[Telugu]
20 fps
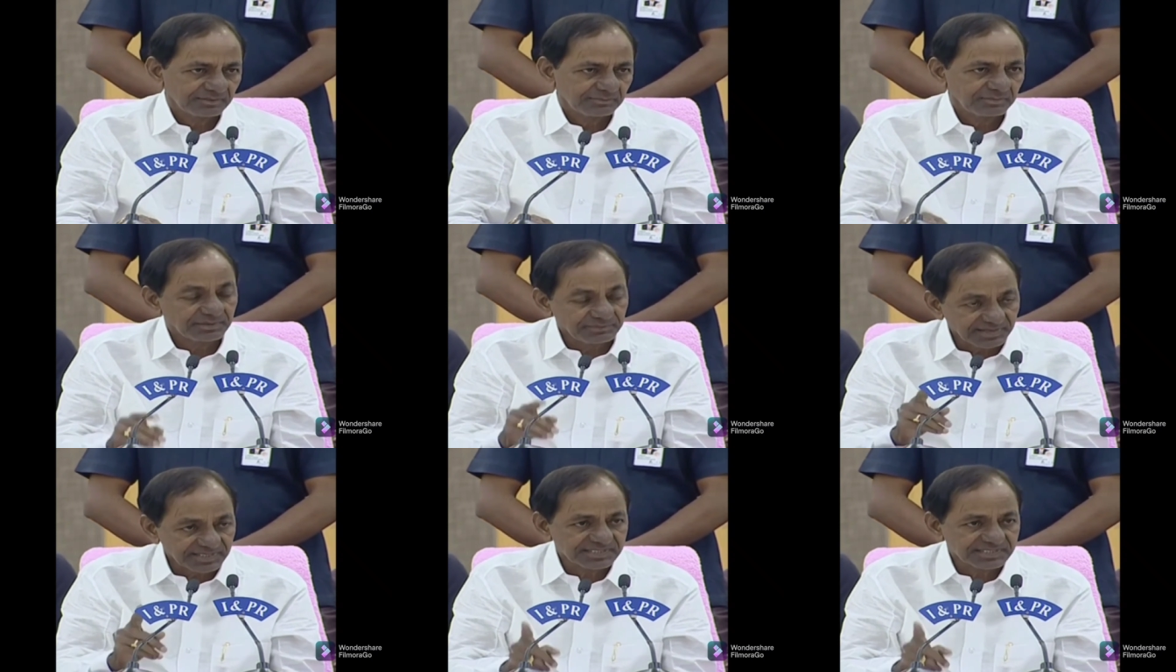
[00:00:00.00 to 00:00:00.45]

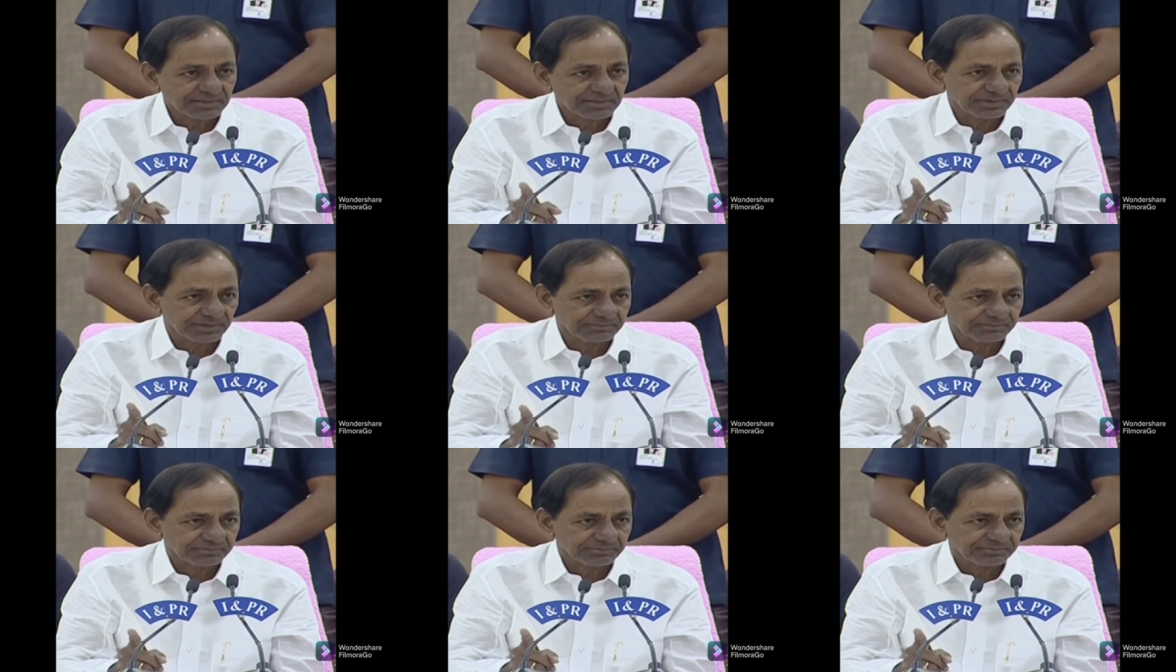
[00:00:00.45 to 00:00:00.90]
మేమేం
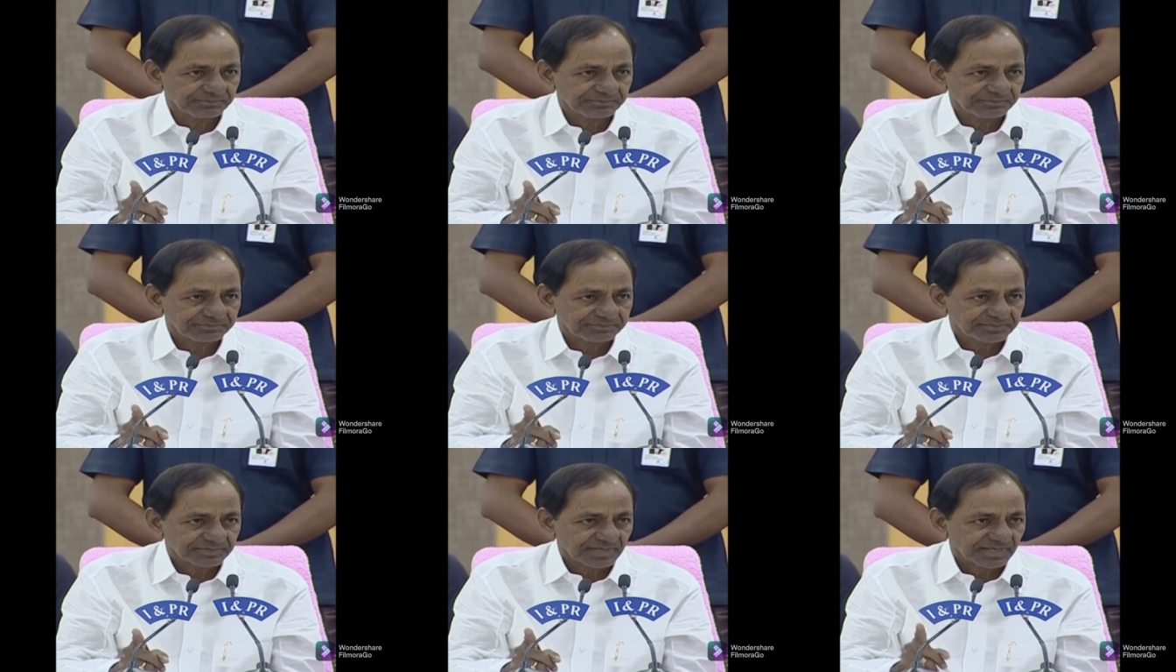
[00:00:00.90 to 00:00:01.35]
చెప్పినాం
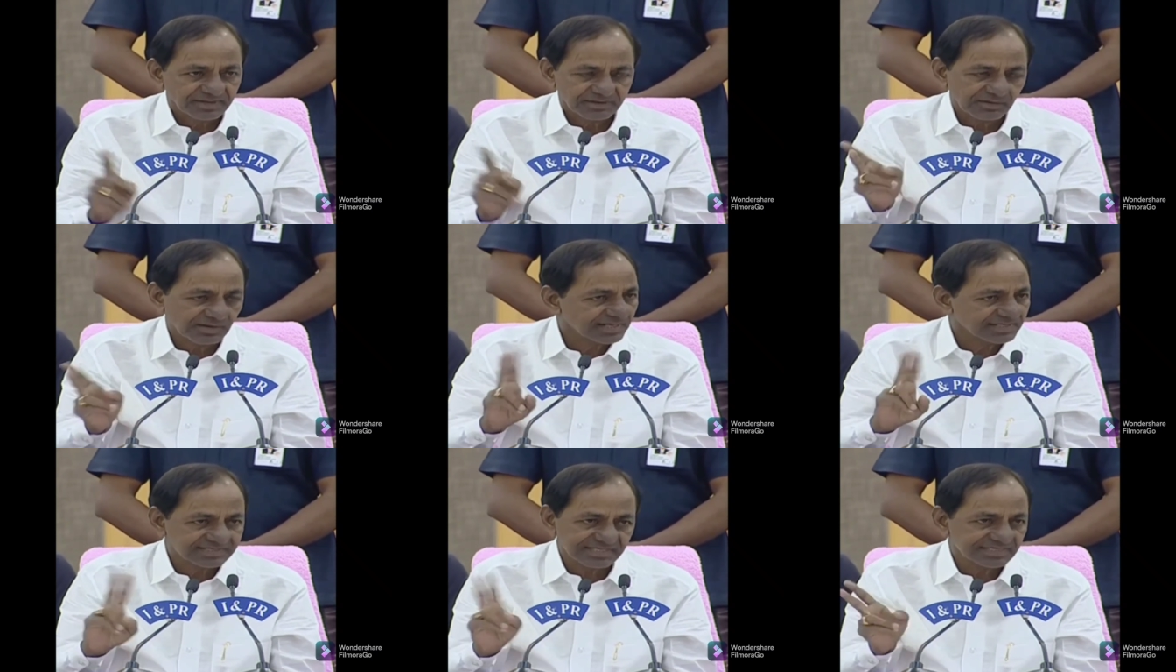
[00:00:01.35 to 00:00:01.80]

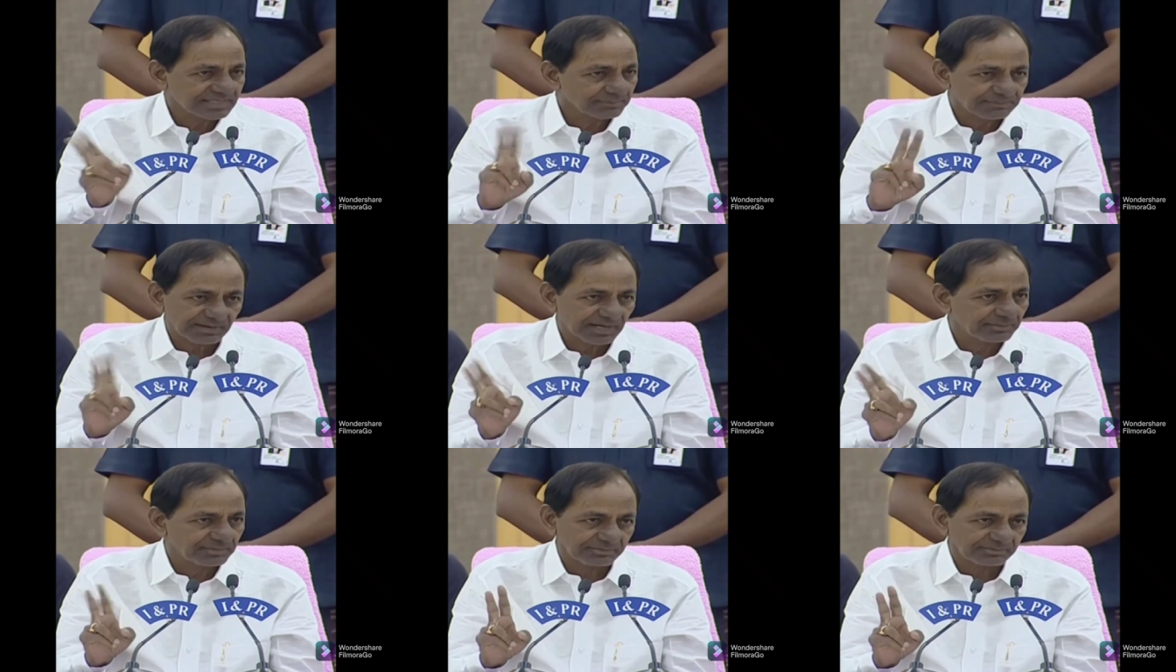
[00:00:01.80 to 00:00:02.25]
రెండు లక్షలు
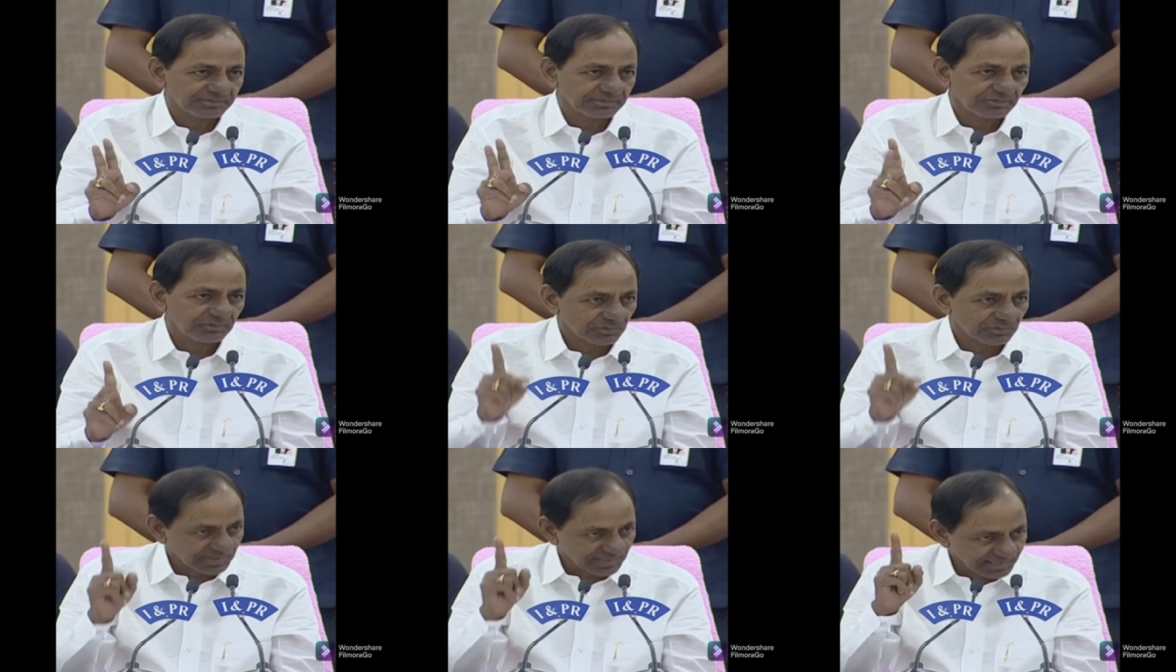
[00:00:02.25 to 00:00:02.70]
చెప్పలే మేము
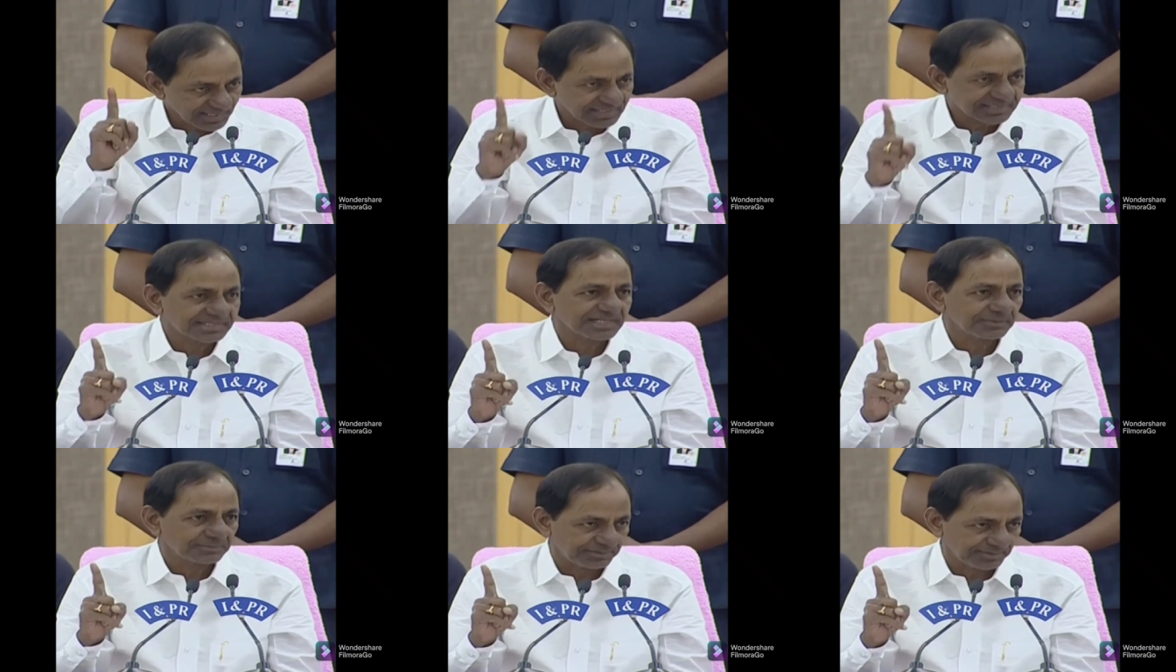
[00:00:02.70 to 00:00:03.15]
ఒకటే
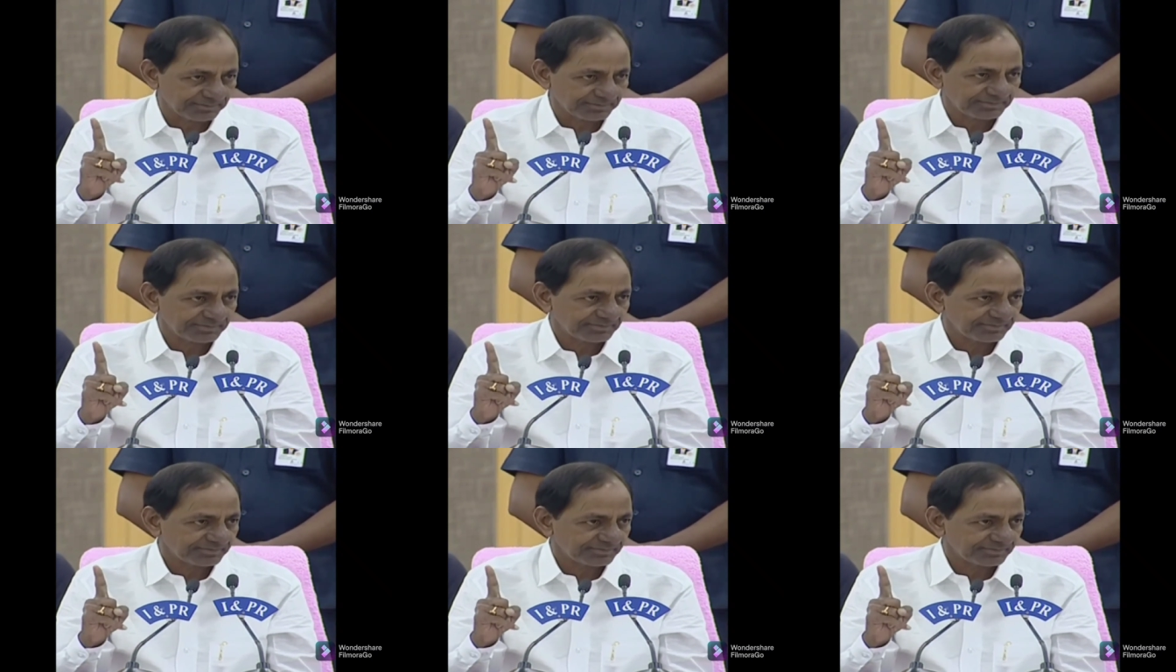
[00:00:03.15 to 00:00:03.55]
లక్ష చెప్పినాం